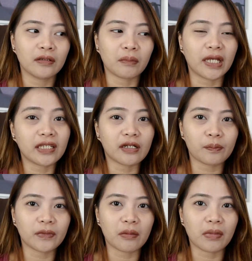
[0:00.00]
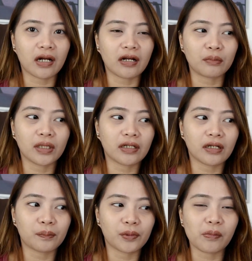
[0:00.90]
mahirap na baka
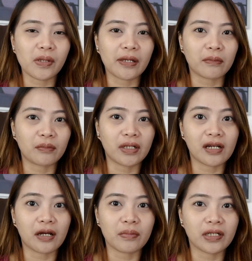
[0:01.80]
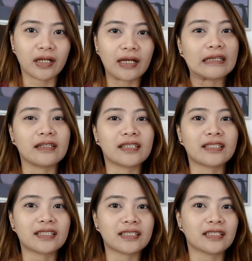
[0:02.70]
magka-problema, magka-aberya at
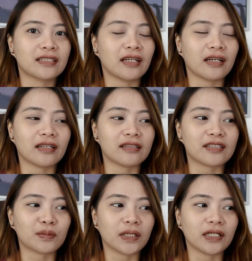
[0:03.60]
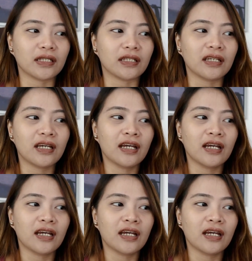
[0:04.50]
least at least may